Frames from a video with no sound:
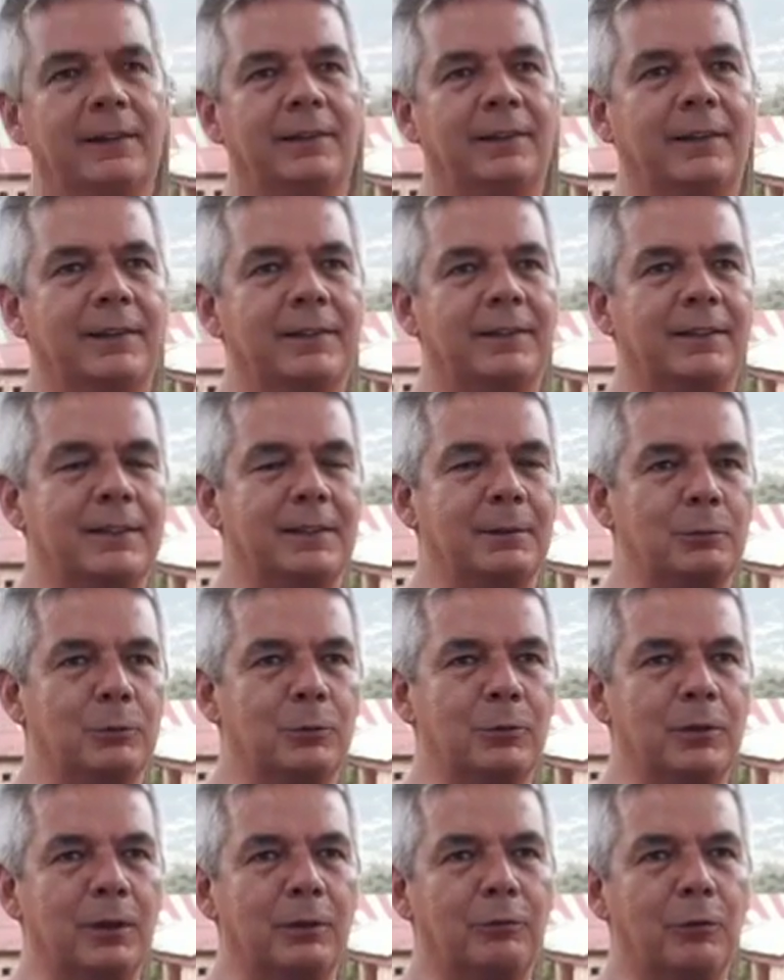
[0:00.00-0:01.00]
les
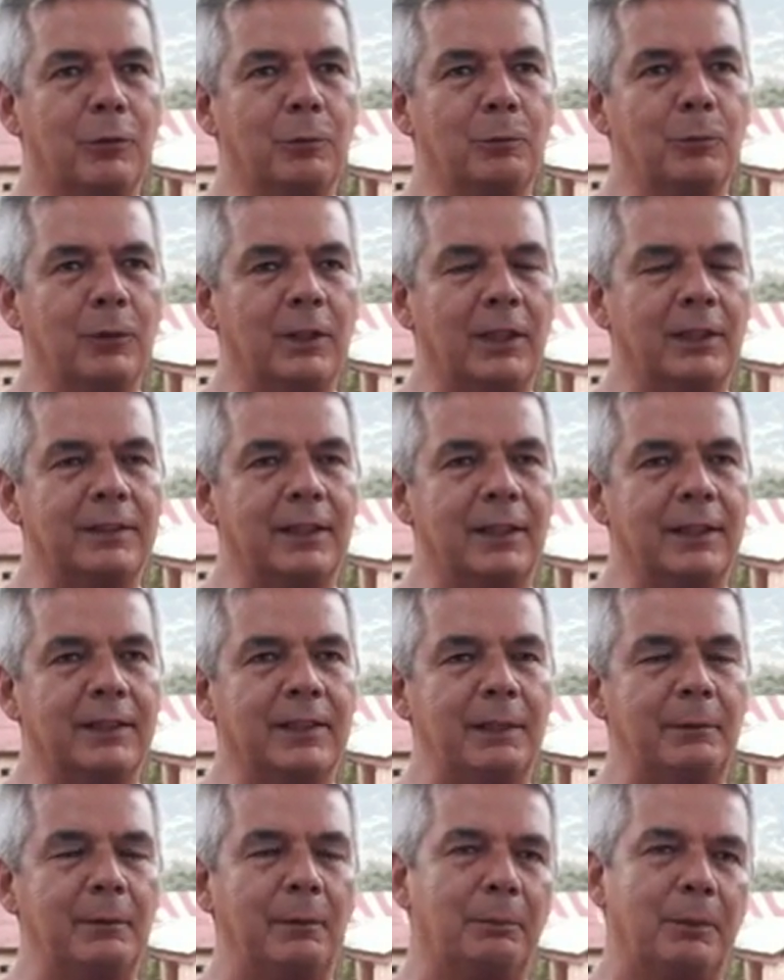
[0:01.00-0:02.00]
hicimos una fórmula
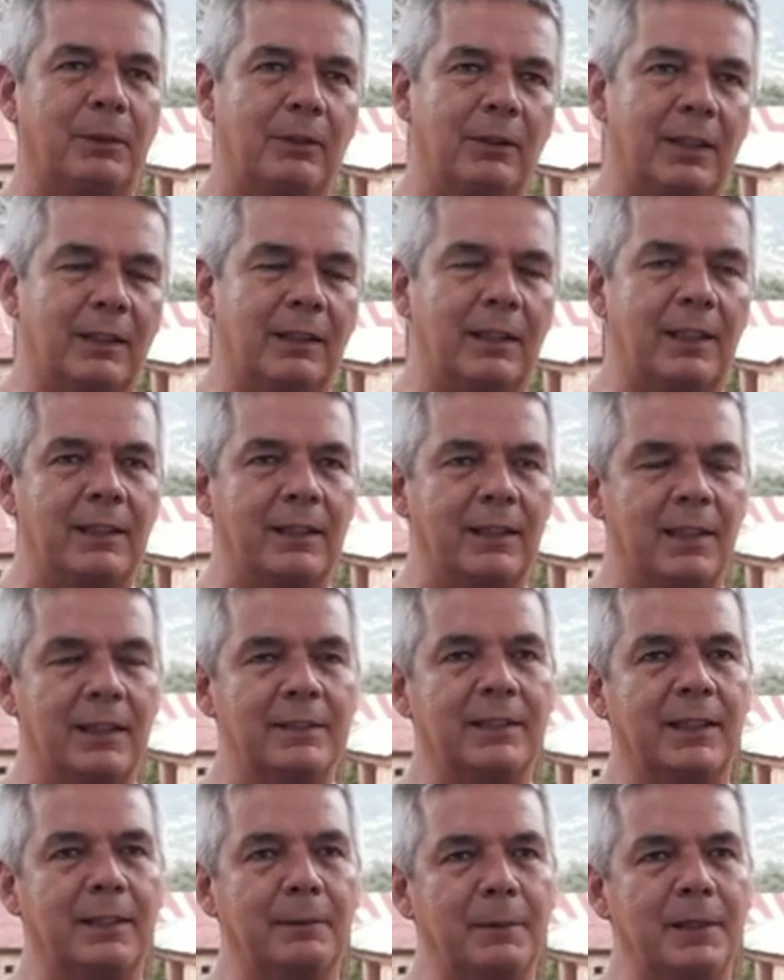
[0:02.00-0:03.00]
atractiva, pero la realidad
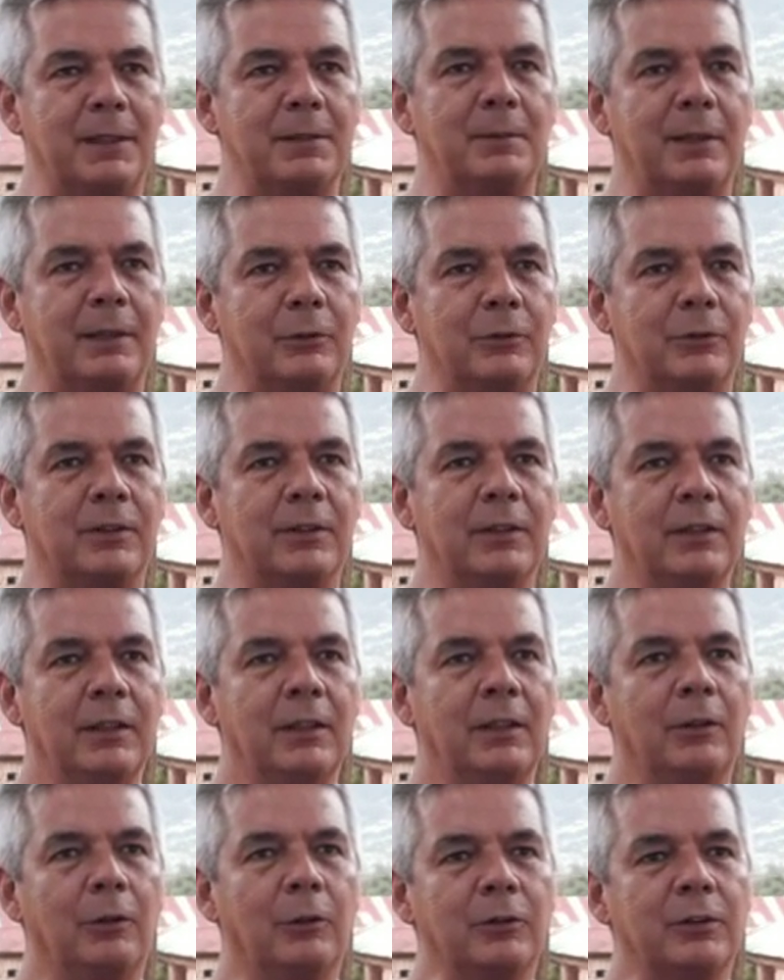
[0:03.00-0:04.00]
es que más bien
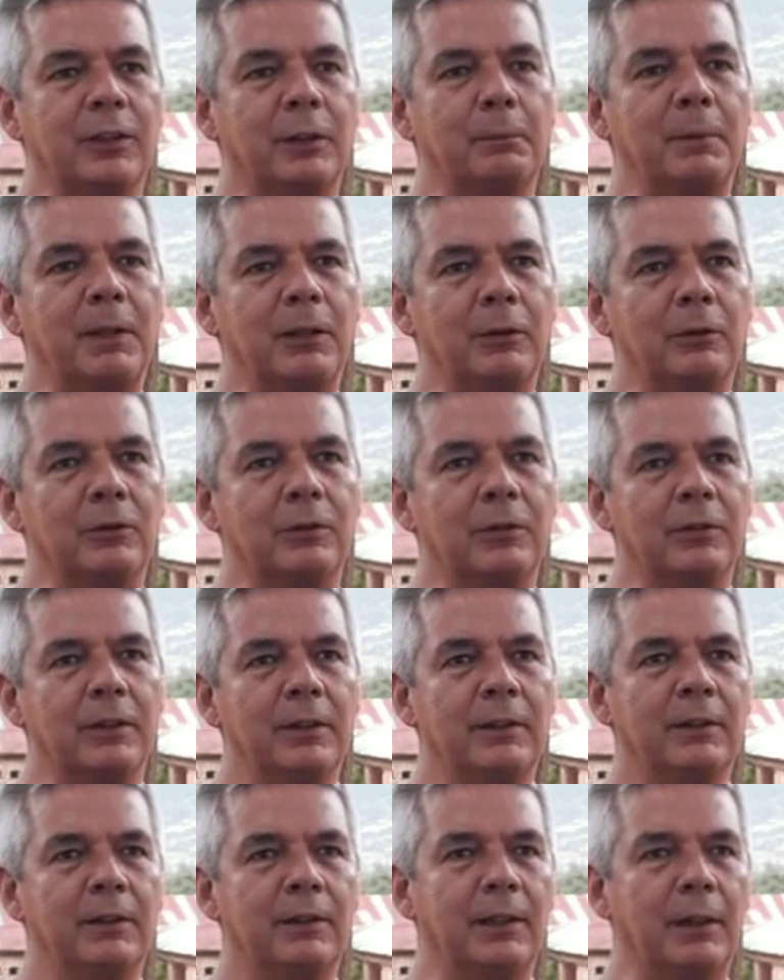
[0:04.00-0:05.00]
los, amigos
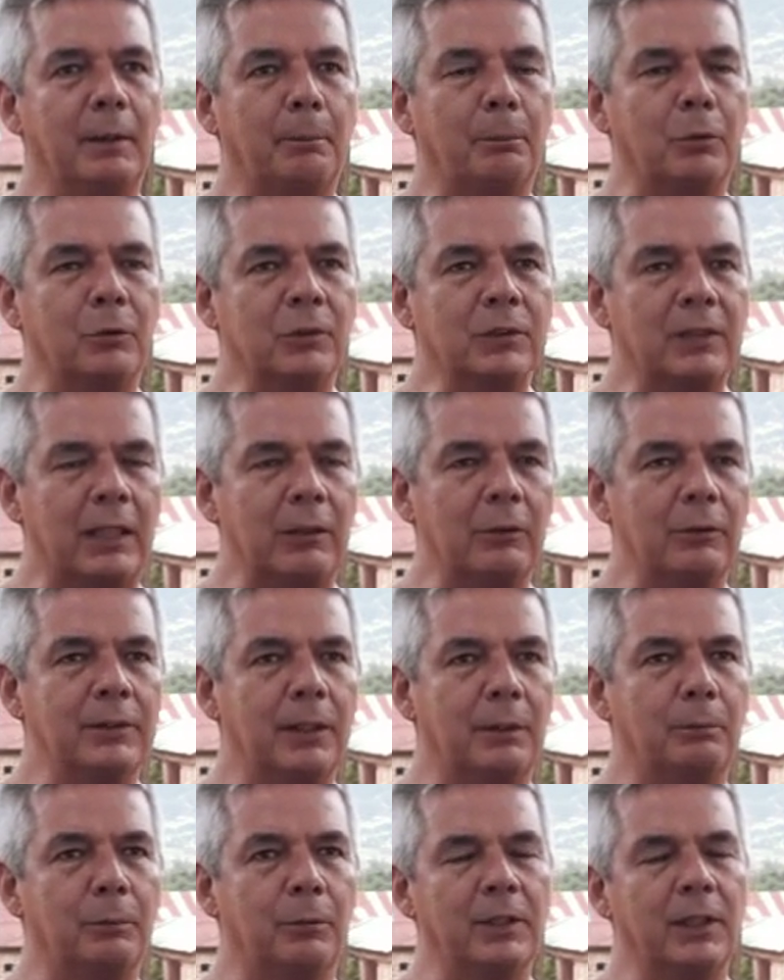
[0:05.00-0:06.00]
le apostaron y
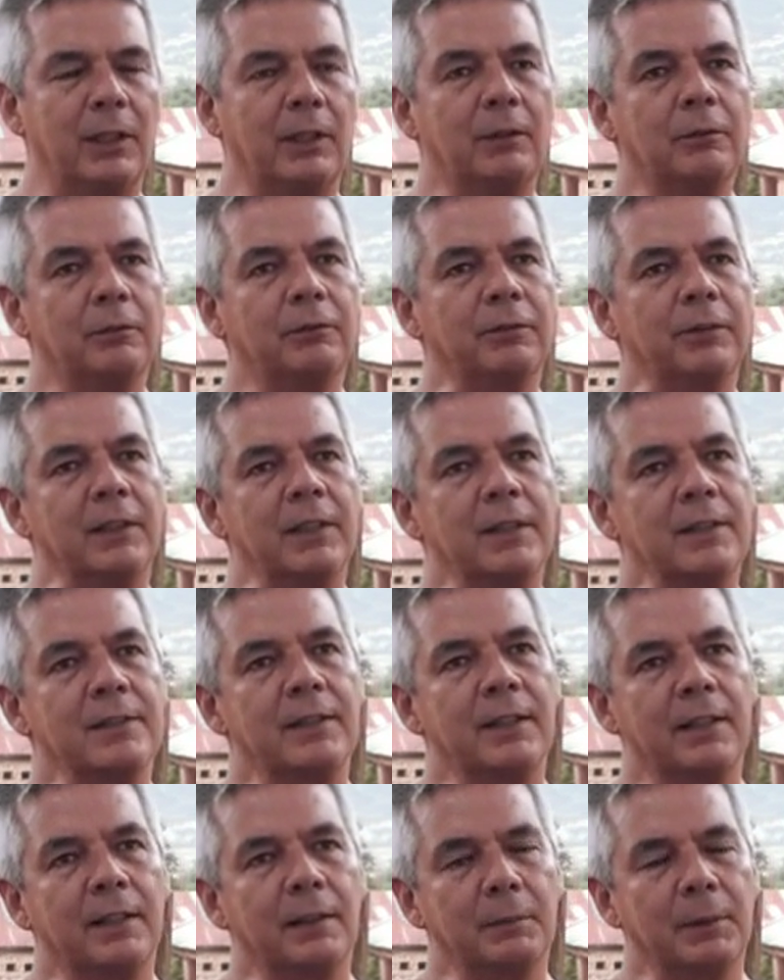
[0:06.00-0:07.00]
apoyaron
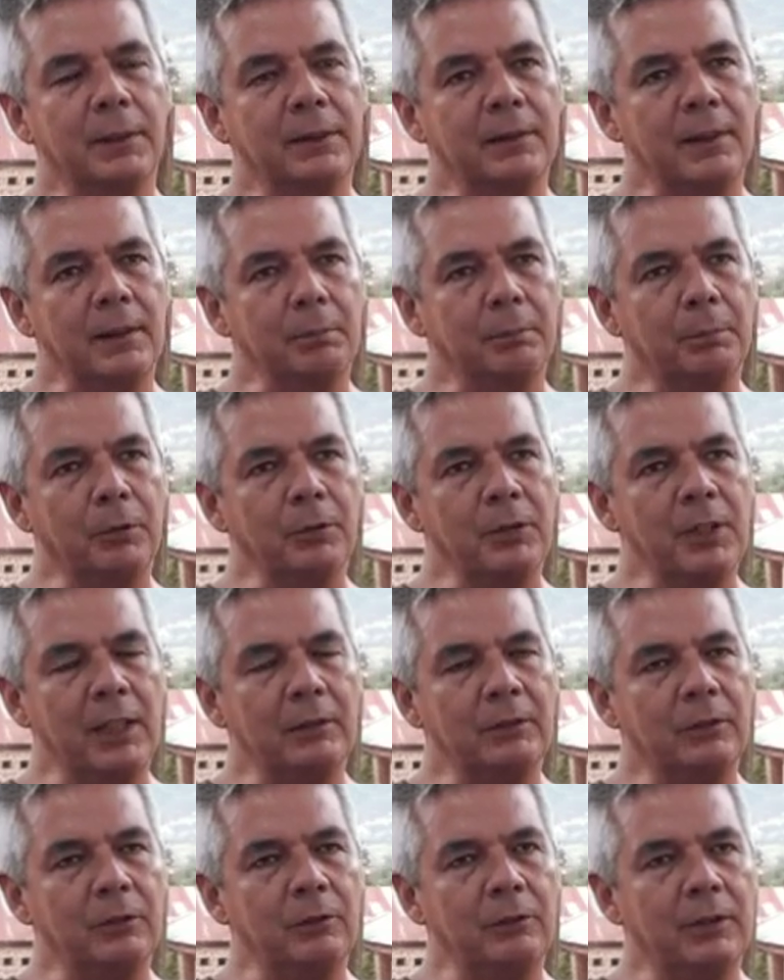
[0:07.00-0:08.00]
financieramente el
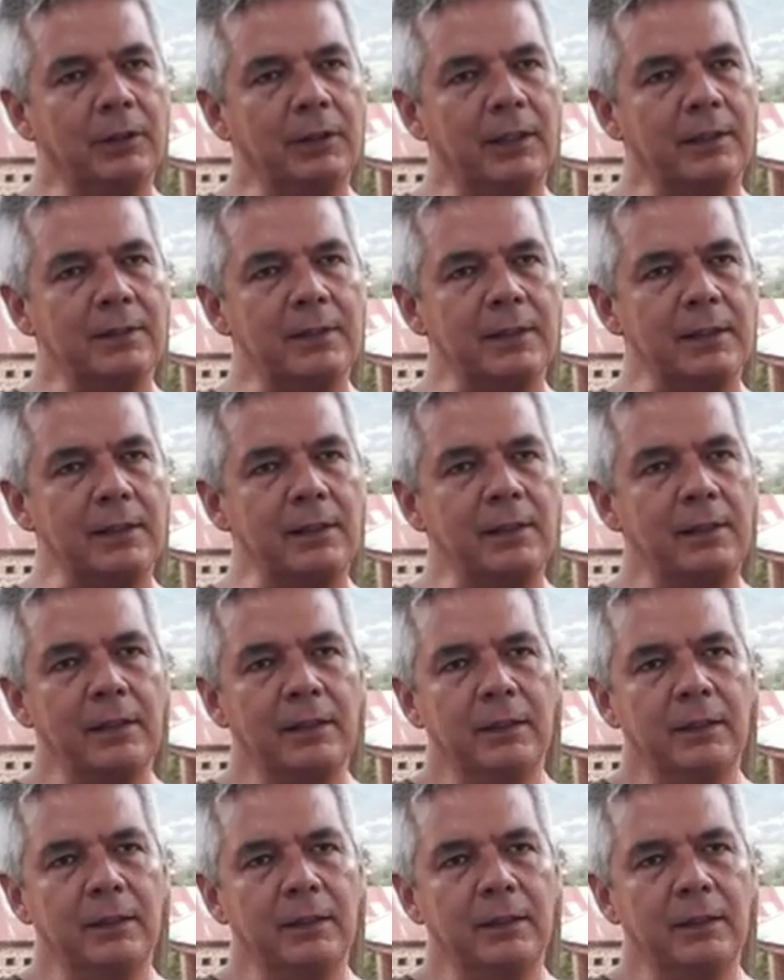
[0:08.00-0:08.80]
proyecto y así